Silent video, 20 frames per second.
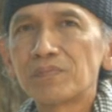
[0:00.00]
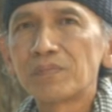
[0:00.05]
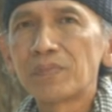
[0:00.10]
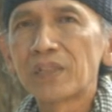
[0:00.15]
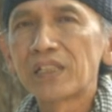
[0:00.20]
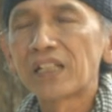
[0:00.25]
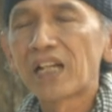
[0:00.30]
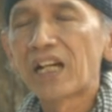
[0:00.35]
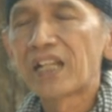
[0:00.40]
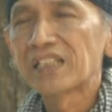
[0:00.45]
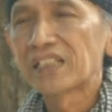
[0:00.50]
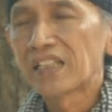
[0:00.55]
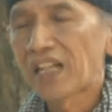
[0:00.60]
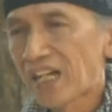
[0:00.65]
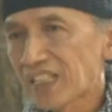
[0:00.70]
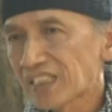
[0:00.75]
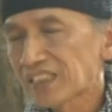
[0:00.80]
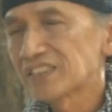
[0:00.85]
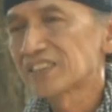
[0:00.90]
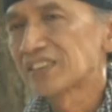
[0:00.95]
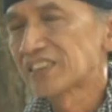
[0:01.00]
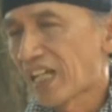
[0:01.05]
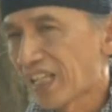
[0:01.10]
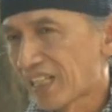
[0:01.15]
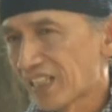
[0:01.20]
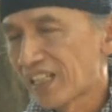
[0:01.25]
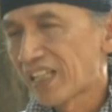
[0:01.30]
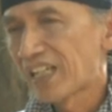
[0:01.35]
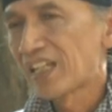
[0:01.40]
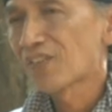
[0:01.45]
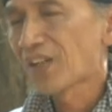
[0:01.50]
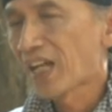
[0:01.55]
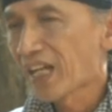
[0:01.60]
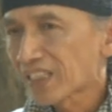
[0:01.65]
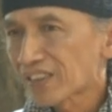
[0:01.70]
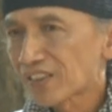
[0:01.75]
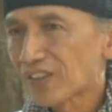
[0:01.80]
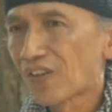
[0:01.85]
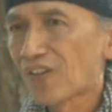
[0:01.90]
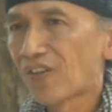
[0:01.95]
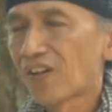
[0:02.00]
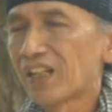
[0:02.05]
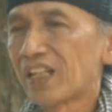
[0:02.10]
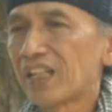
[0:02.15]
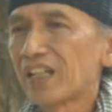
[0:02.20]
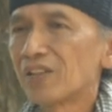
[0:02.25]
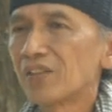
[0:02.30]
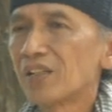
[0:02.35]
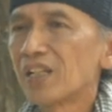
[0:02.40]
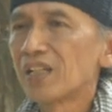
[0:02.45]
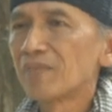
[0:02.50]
เป็นการคัดสรรแล้วคัดกรองแล้ว